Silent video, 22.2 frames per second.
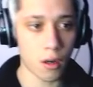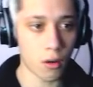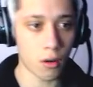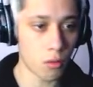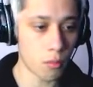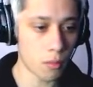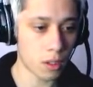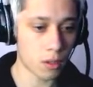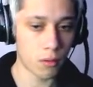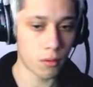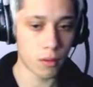
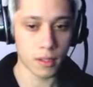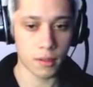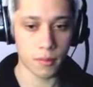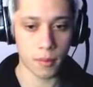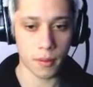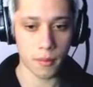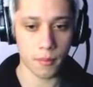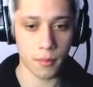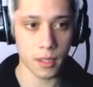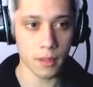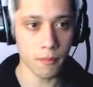alguma coisa
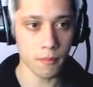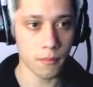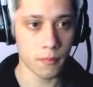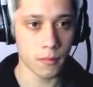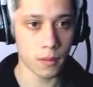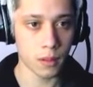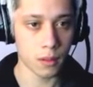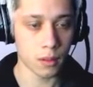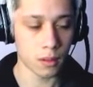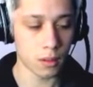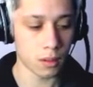pra mim.
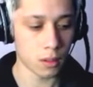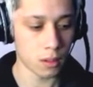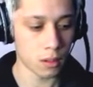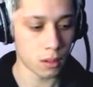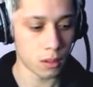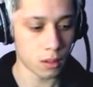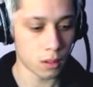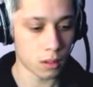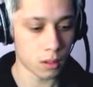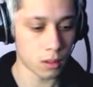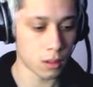aqui,
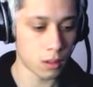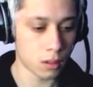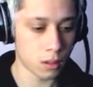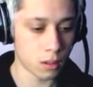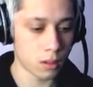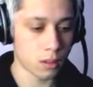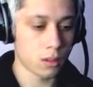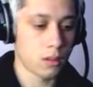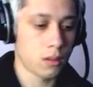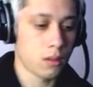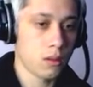Não,
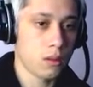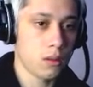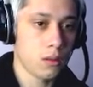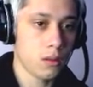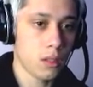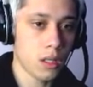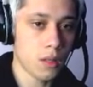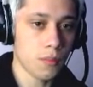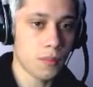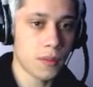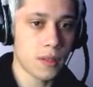
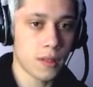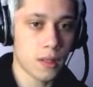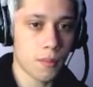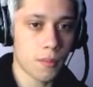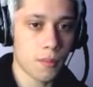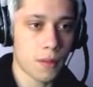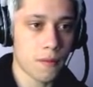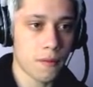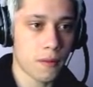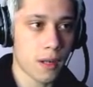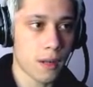ah, não precisa não,
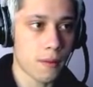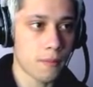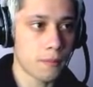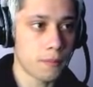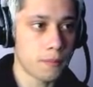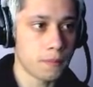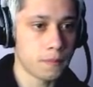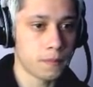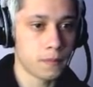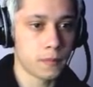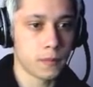pode ficar.
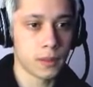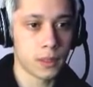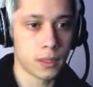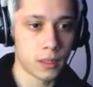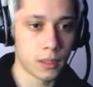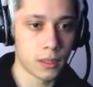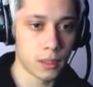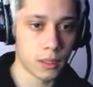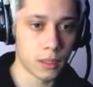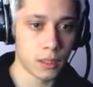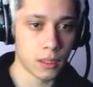
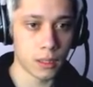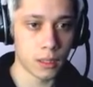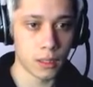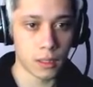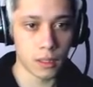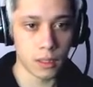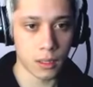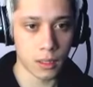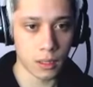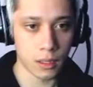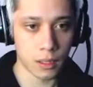
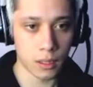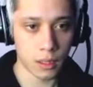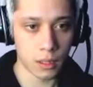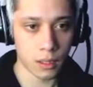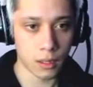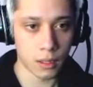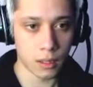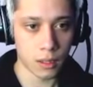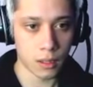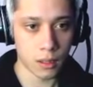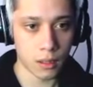Beleza.
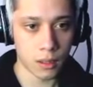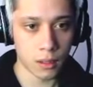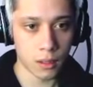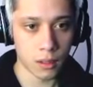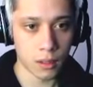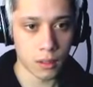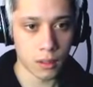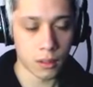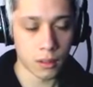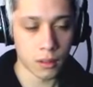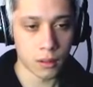
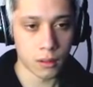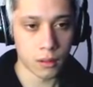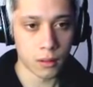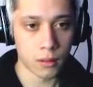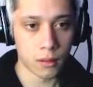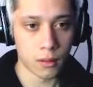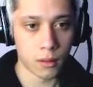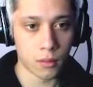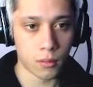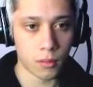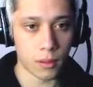
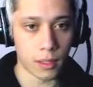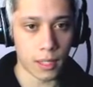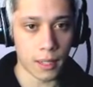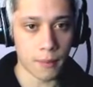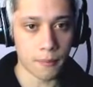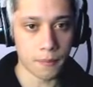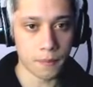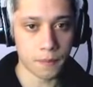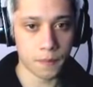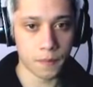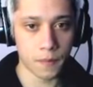Vamos lá.
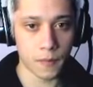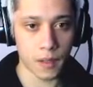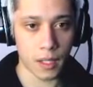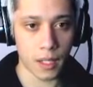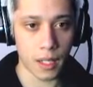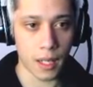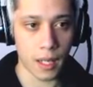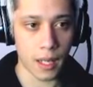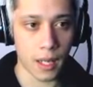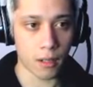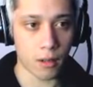
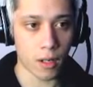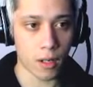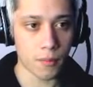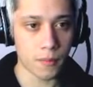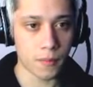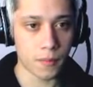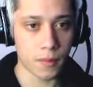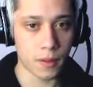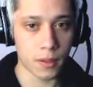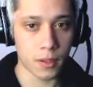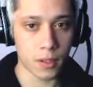É, agora Boa.
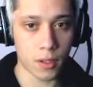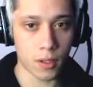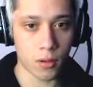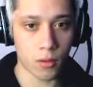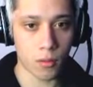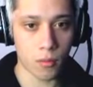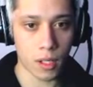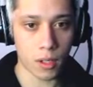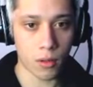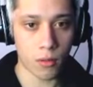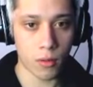preciso achar
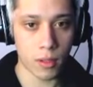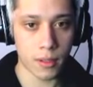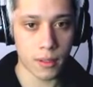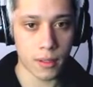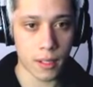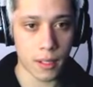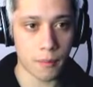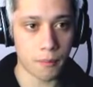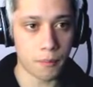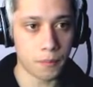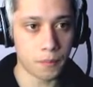alguma
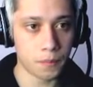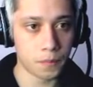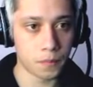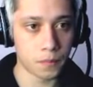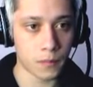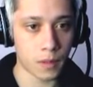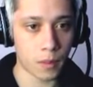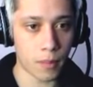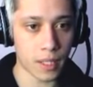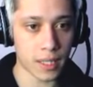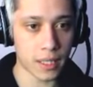coisa.
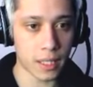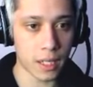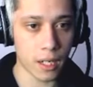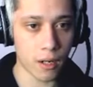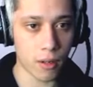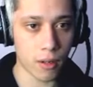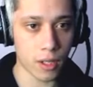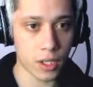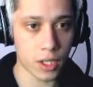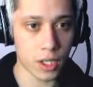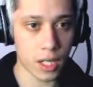Aqui bateria, bateria
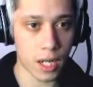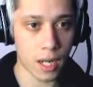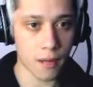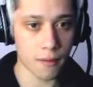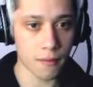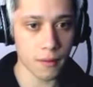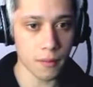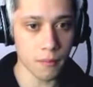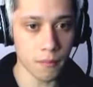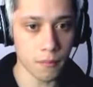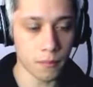ou a né?
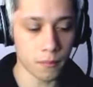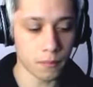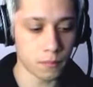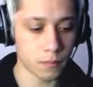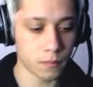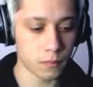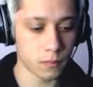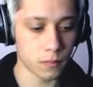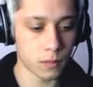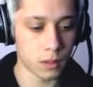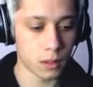chave.
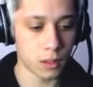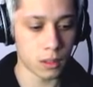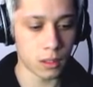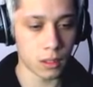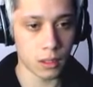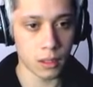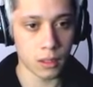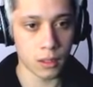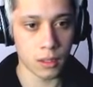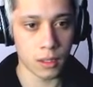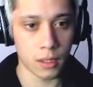
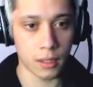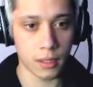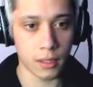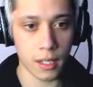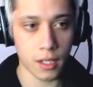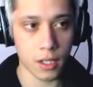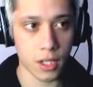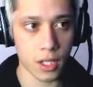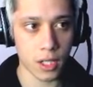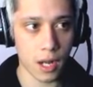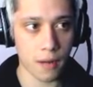Tinha que ter a
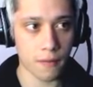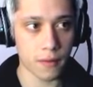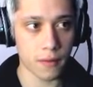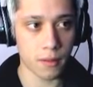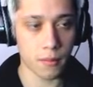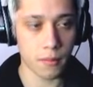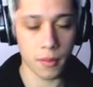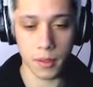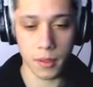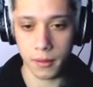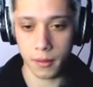chave
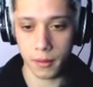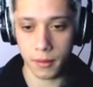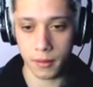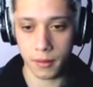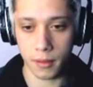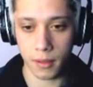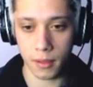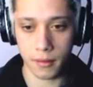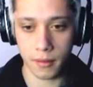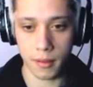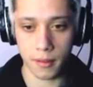também.
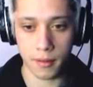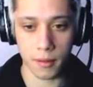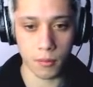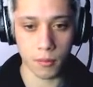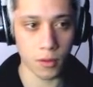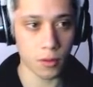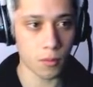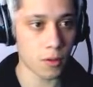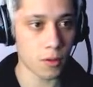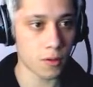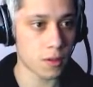Nossa, ia ser
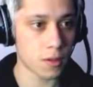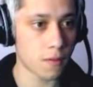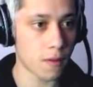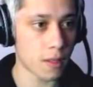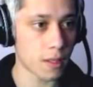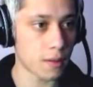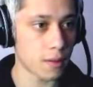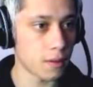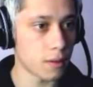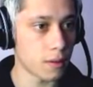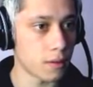muito bom se
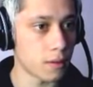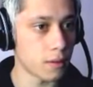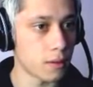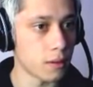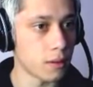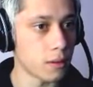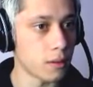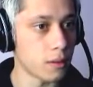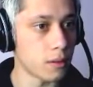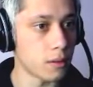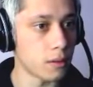tivesse.
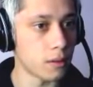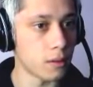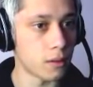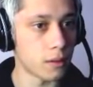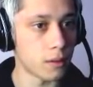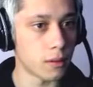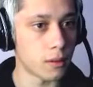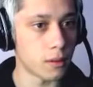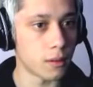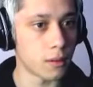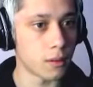Ah, é.